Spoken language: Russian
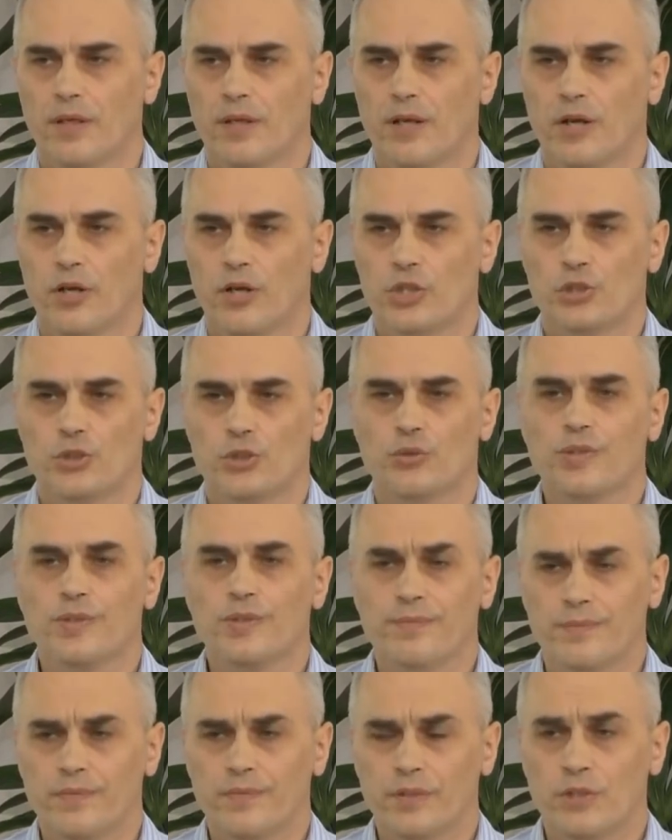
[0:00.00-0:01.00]
что,
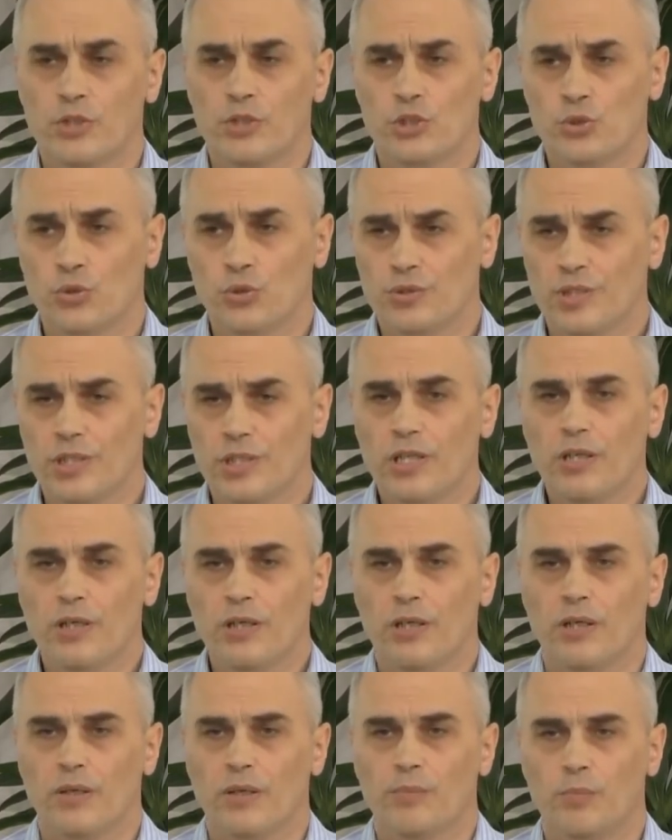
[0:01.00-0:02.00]
что ты,
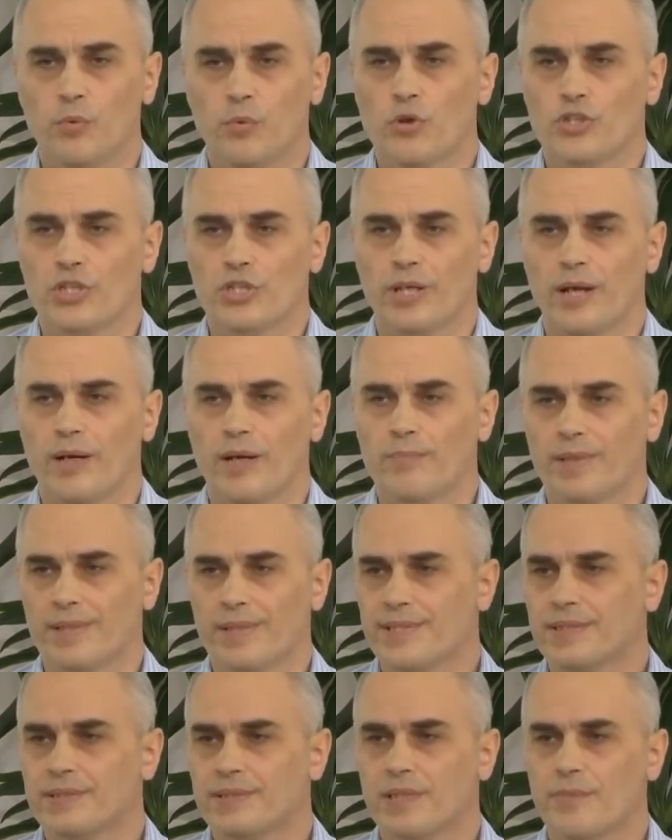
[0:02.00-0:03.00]
Боже,
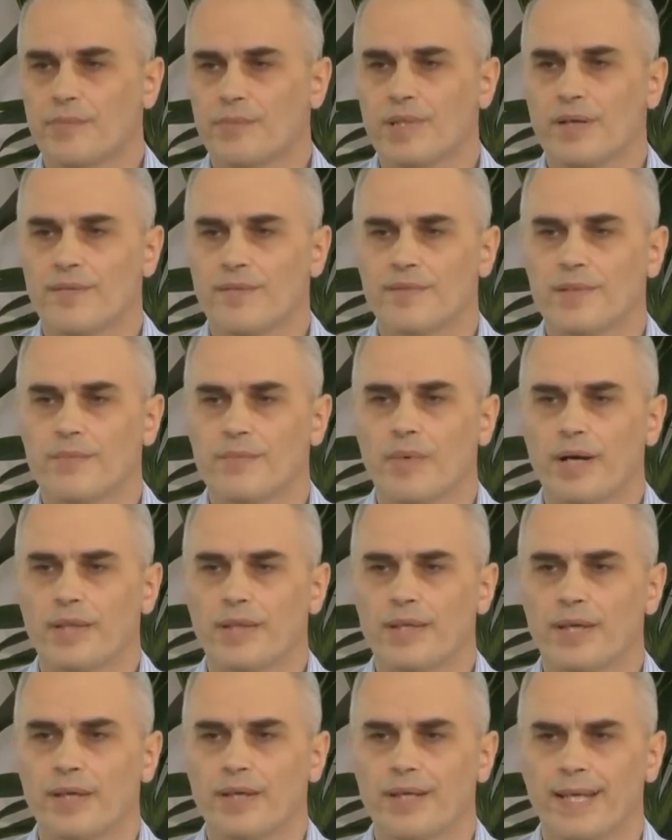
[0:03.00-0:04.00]
обратил на меня
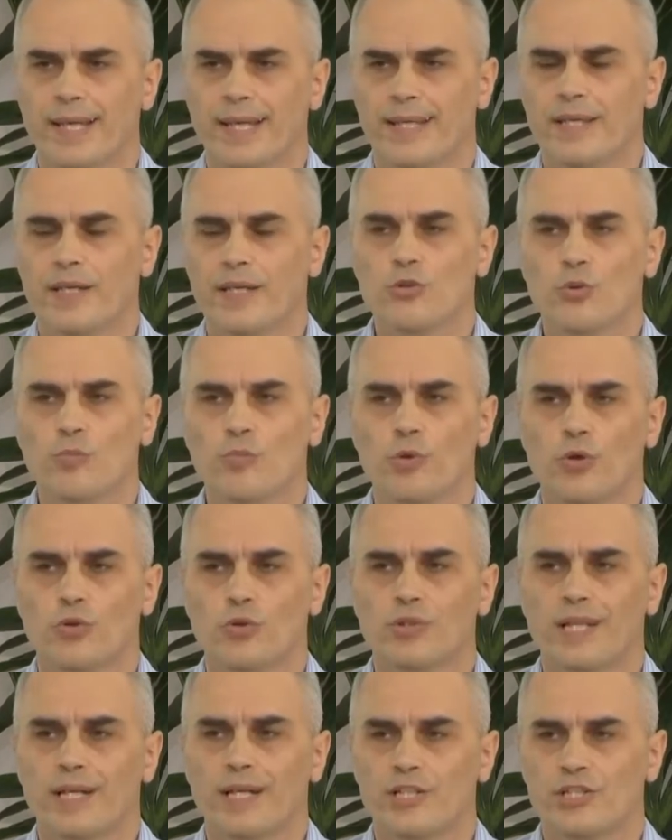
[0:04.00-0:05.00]
внимание – и я думаю, он
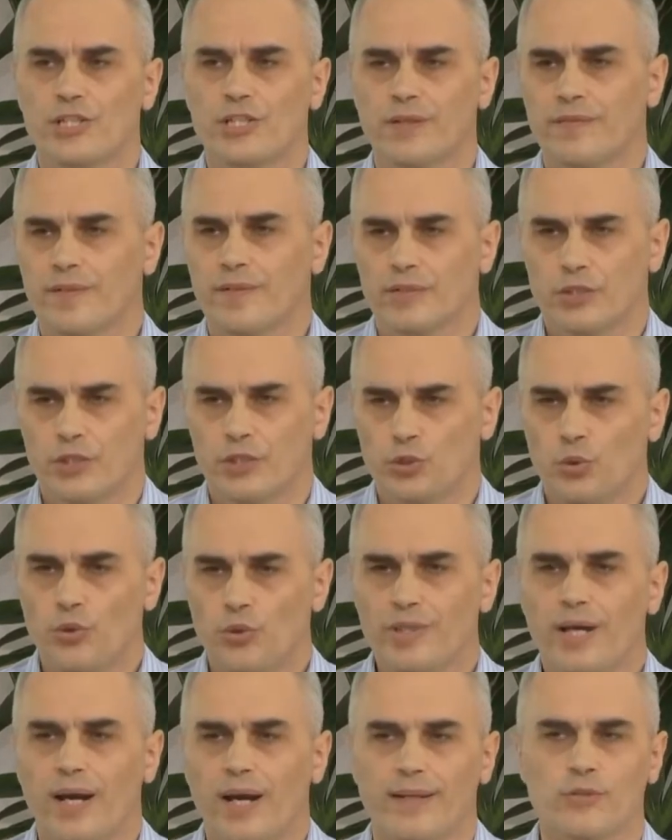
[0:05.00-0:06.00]
также говорил, кто
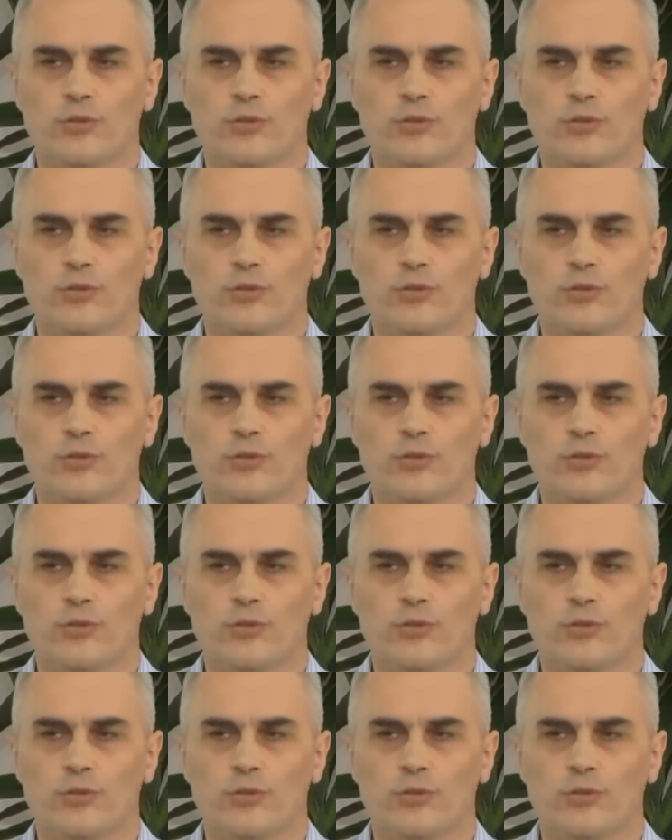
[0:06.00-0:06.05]
я?